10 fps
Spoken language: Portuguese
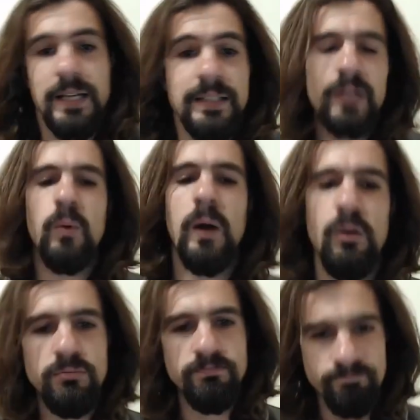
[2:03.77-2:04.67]
Cada
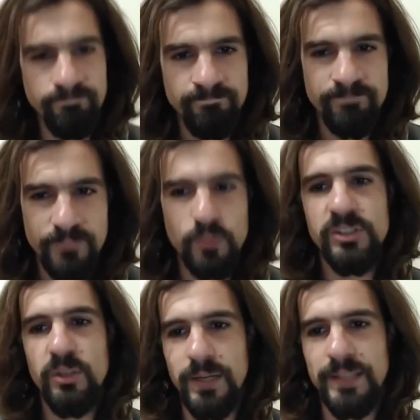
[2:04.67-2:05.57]
qual
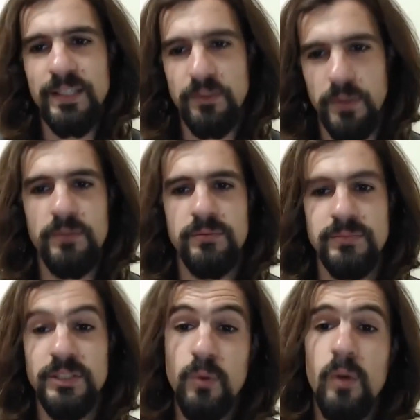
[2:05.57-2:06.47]
com seu cada
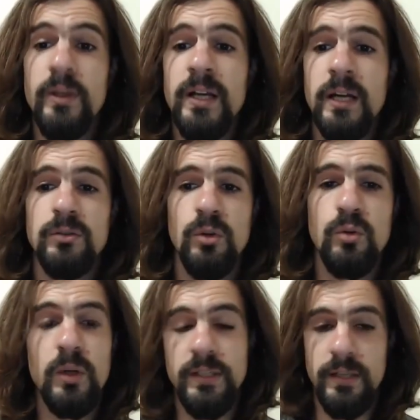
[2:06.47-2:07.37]
qual. Igual o Ricardo
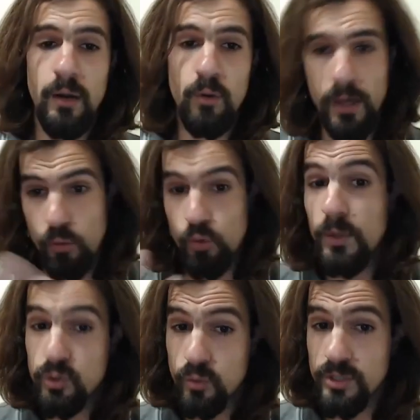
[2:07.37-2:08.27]
colocou ali. Agora,
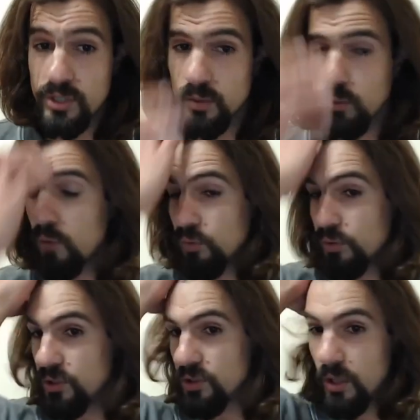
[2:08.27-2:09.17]
algumas coisas são
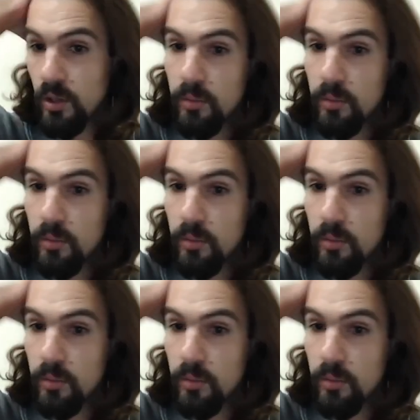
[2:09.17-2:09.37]
comuns.